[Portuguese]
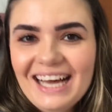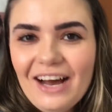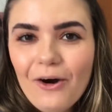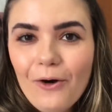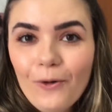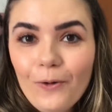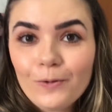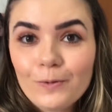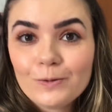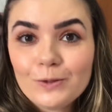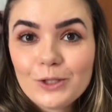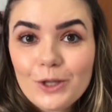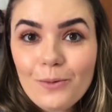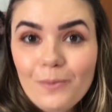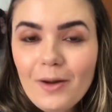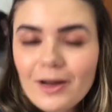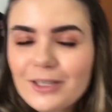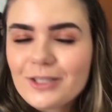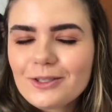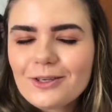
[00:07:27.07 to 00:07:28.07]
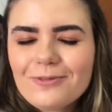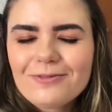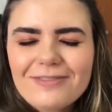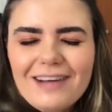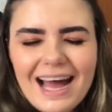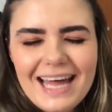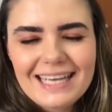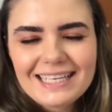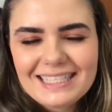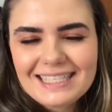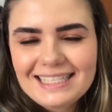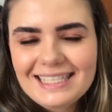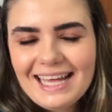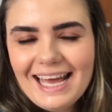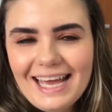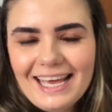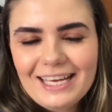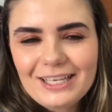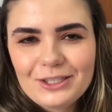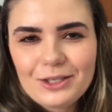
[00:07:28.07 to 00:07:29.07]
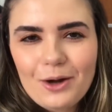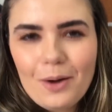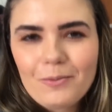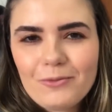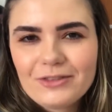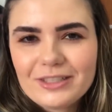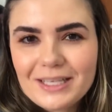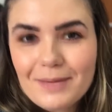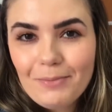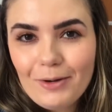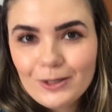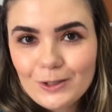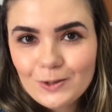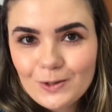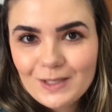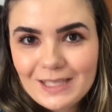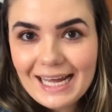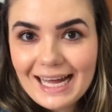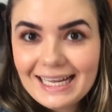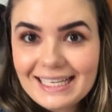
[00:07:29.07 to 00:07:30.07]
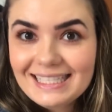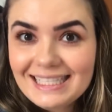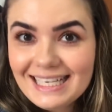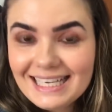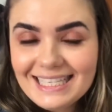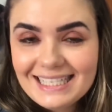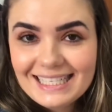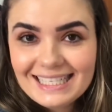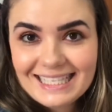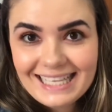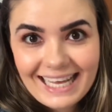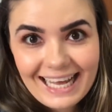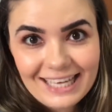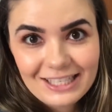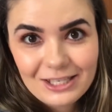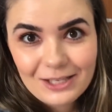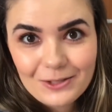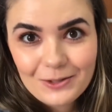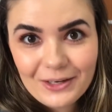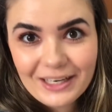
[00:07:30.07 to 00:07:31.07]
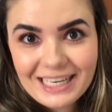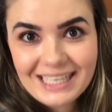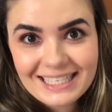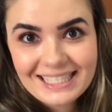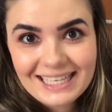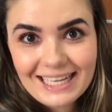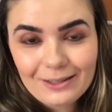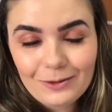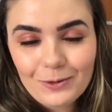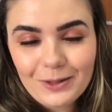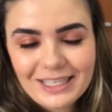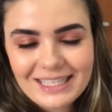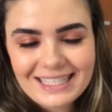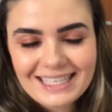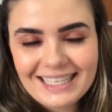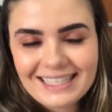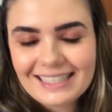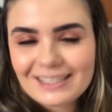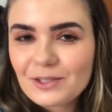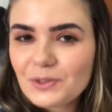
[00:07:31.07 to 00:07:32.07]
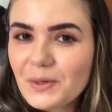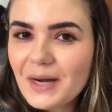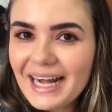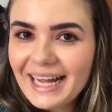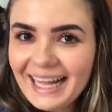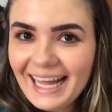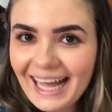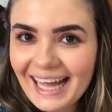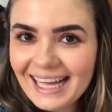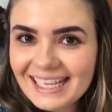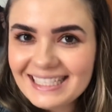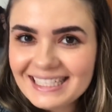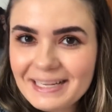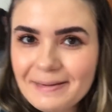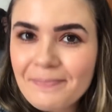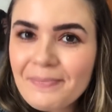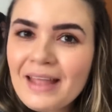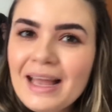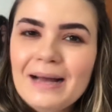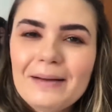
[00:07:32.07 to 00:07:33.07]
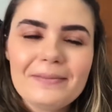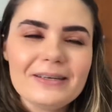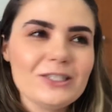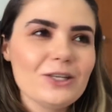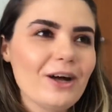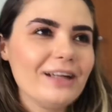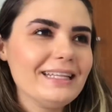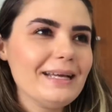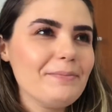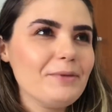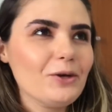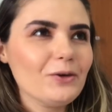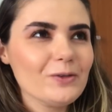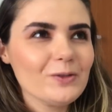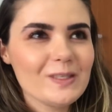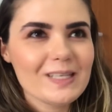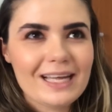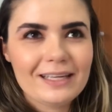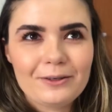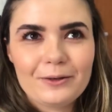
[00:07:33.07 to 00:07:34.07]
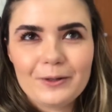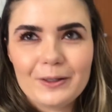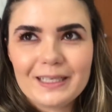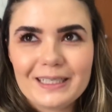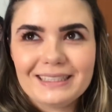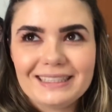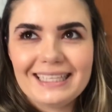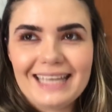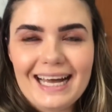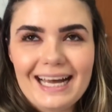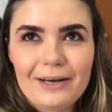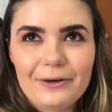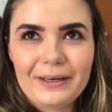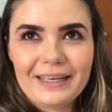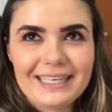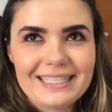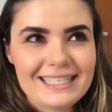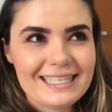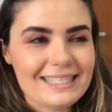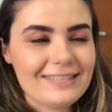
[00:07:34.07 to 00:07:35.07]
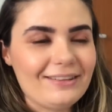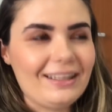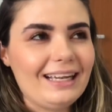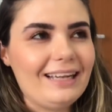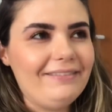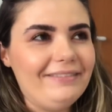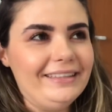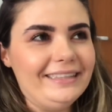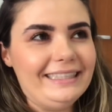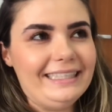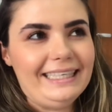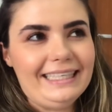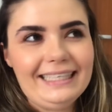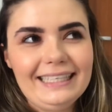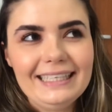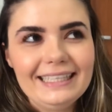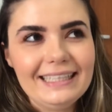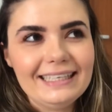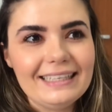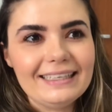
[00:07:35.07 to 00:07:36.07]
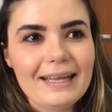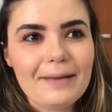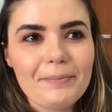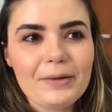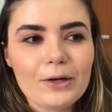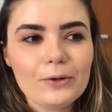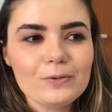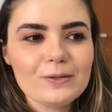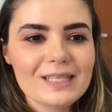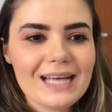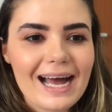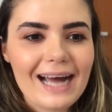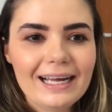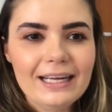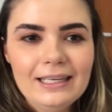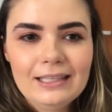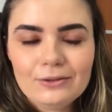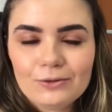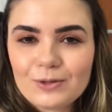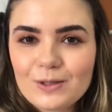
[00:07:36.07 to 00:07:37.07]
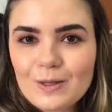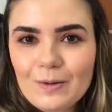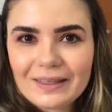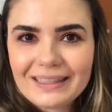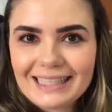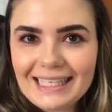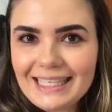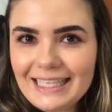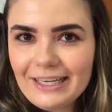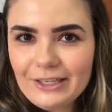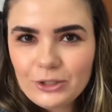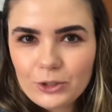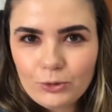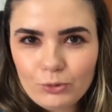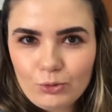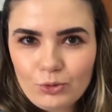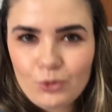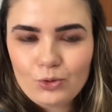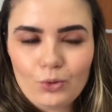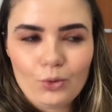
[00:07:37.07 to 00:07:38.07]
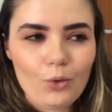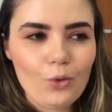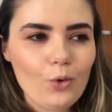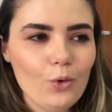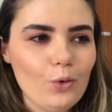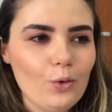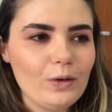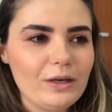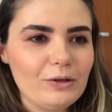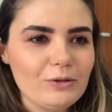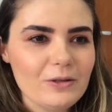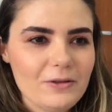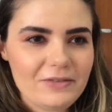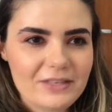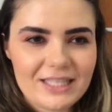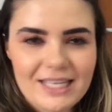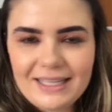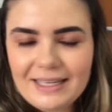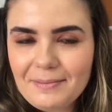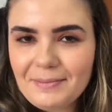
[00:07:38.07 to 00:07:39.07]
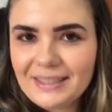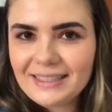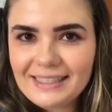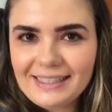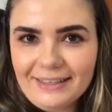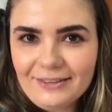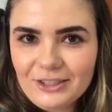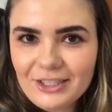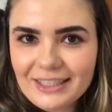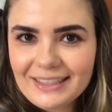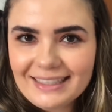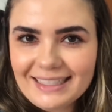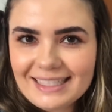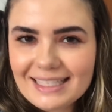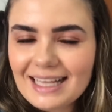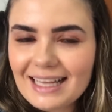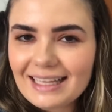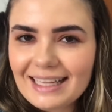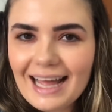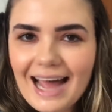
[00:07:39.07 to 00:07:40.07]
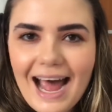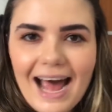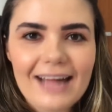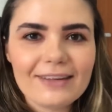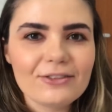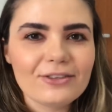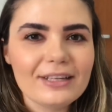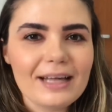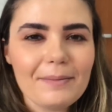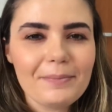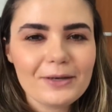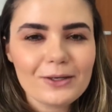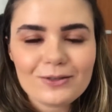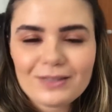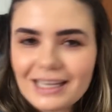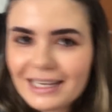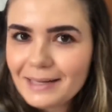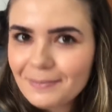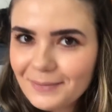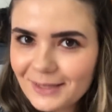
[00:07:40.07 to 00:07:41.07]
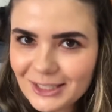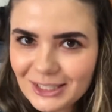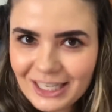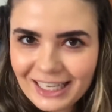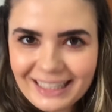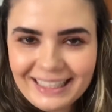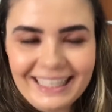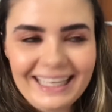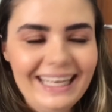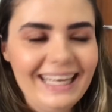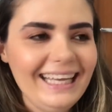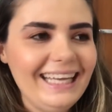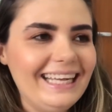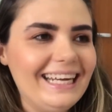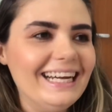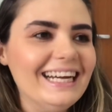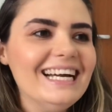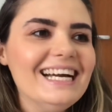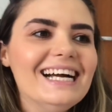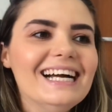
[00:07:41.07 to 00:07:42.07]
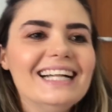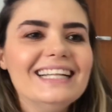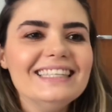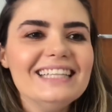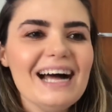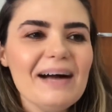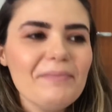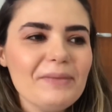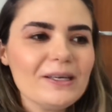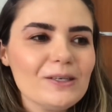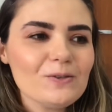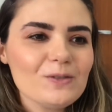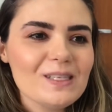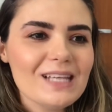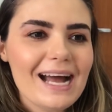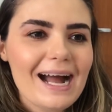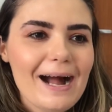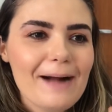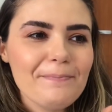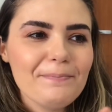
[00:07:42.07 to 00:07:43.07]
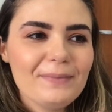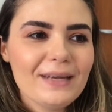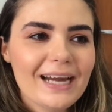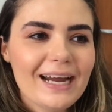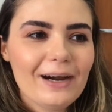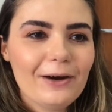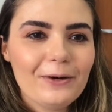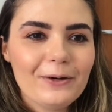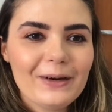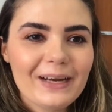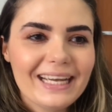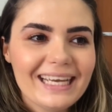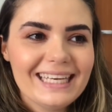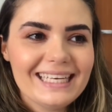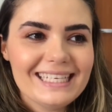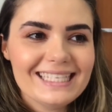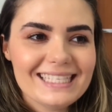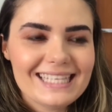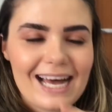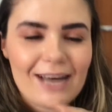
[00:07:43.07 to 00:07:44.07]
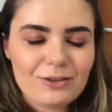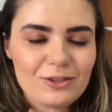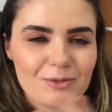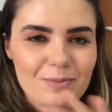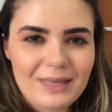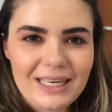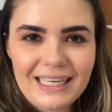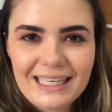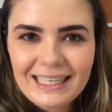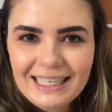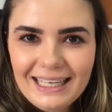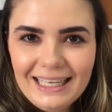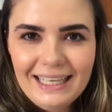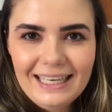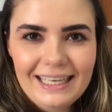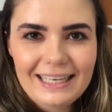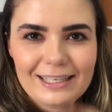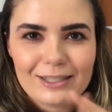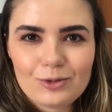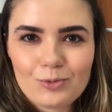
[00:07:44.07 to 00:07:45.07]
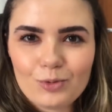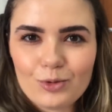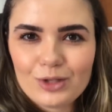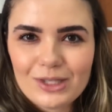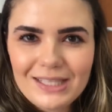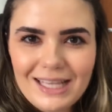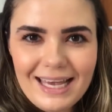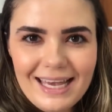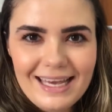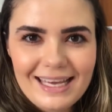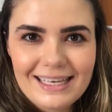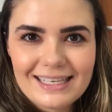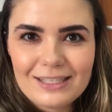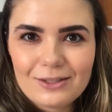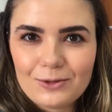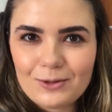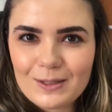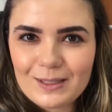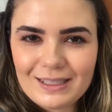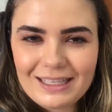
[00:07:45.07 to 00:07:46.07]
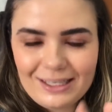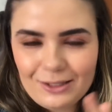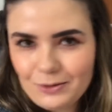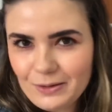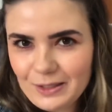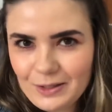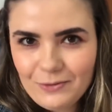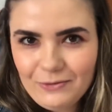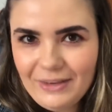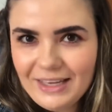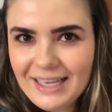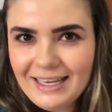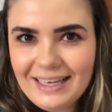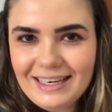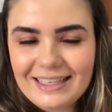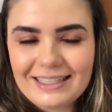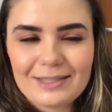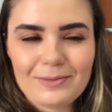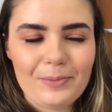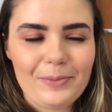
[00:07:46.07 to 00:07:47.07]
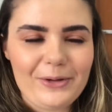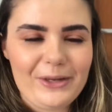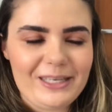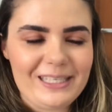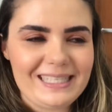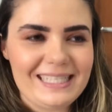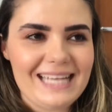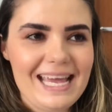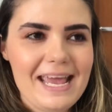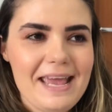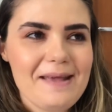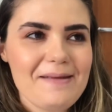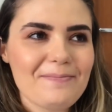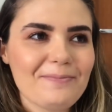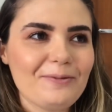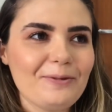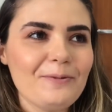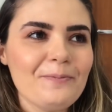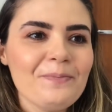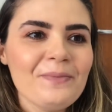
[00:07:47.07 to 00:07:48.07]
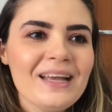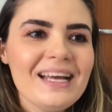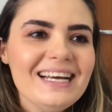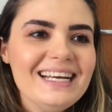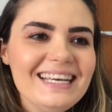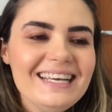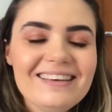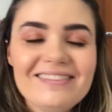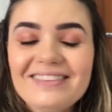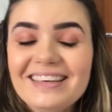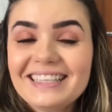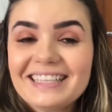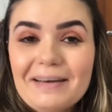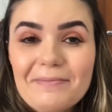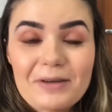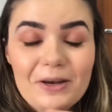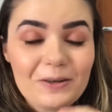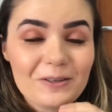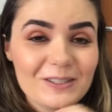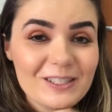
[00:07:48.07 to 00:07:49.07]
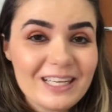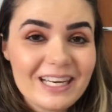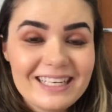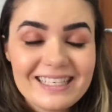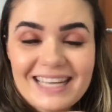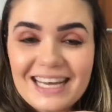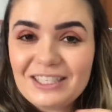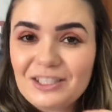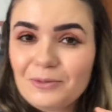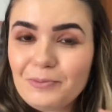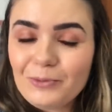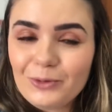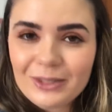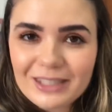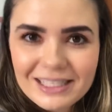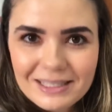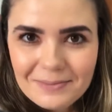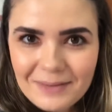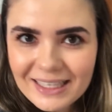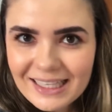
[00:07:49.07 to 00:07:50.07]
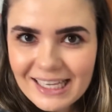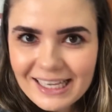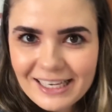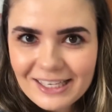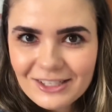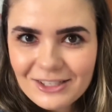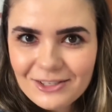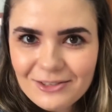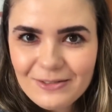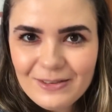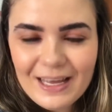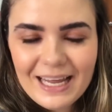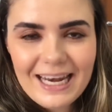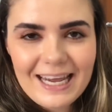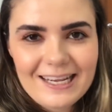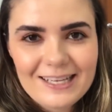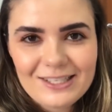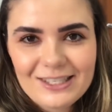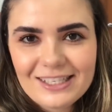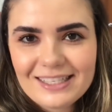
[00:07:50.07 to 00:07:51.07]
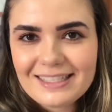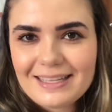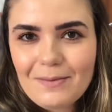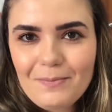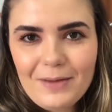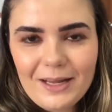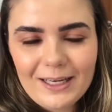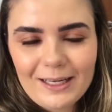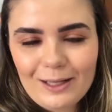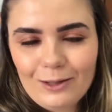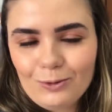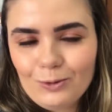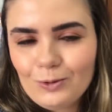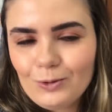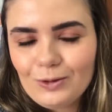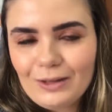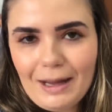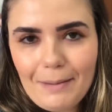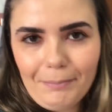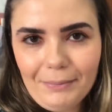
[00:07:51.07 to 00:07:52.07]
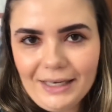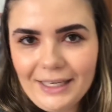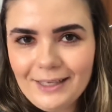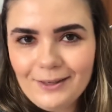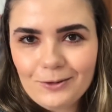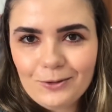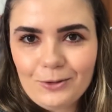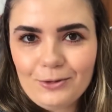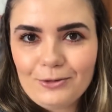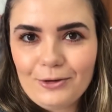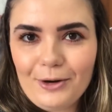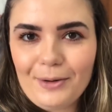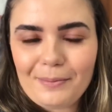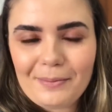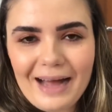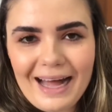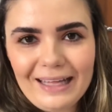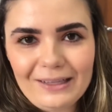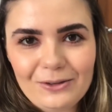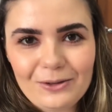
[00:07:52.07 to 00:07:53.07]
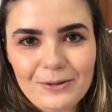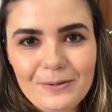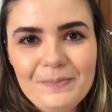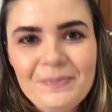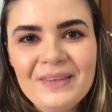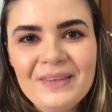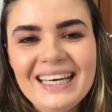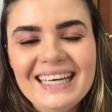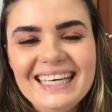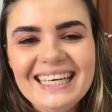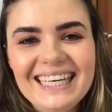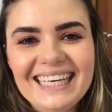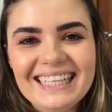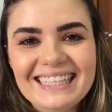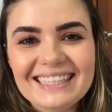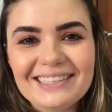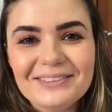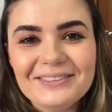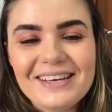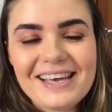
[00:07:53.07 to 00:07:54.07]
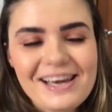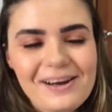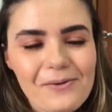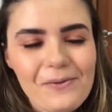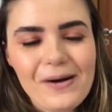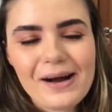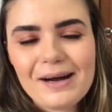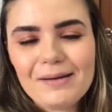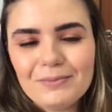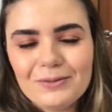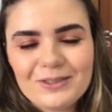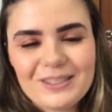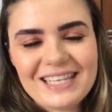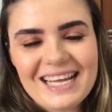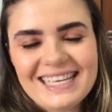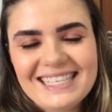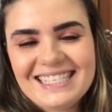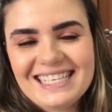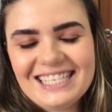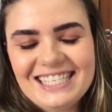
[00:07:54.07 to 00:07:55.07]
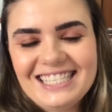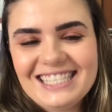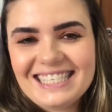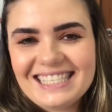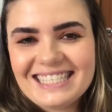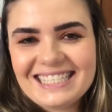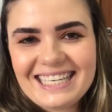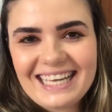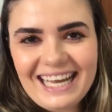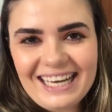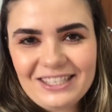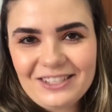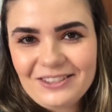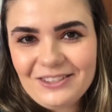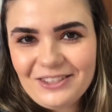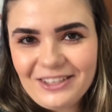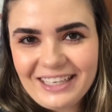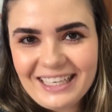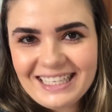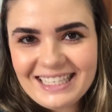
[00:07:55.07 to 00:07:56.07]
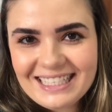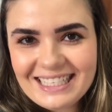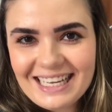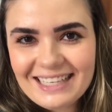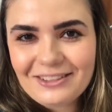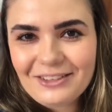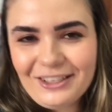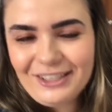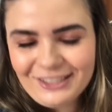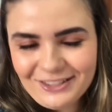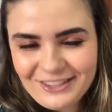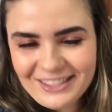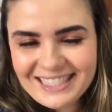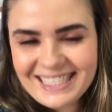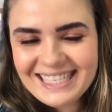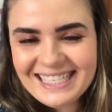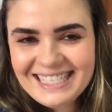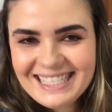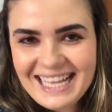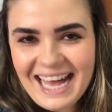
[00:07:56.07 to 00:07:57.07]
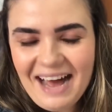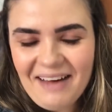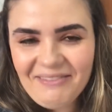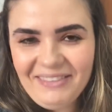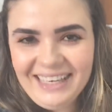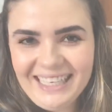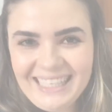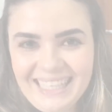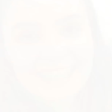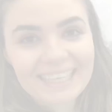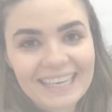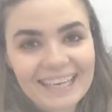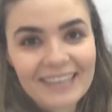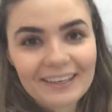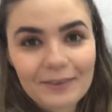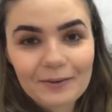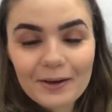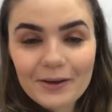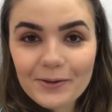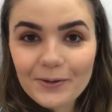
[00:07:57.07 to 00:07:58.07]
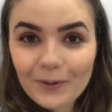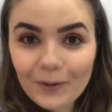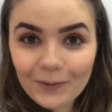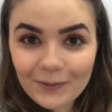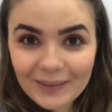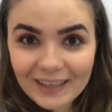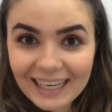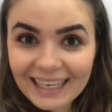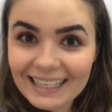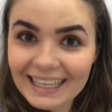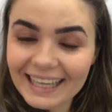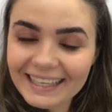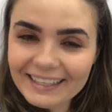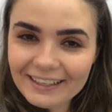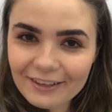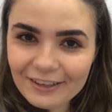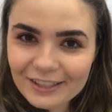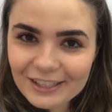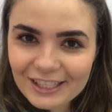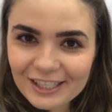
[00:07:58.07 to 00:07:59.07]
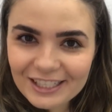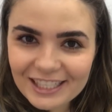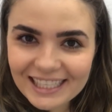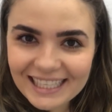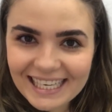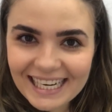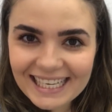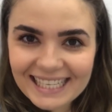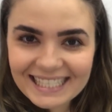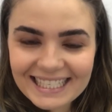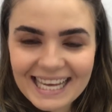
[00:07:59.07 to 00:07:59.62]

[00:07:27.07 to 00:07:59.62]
onde eu mostro várias ideias de como você pode usar cestas e caixas organizadoras aí na sua casa. Mas ó, dá para usar na, na organização da lavanderia, dá para usar no seu ateliê de costura, ou se você tem material de artesanato, dá para usar na penteadeira, dá para usar para organizar os brinquinhos, pulseiras das suas filhas, por exemplo. Enfim, dá para utilizar de muitas maneiras diferentes dependendo do tamanho, do formato. Então, eu amo usar cestinhas e caixas organizadoras, vocês sabem. Primeiro, eu encontrei lá na loja de 3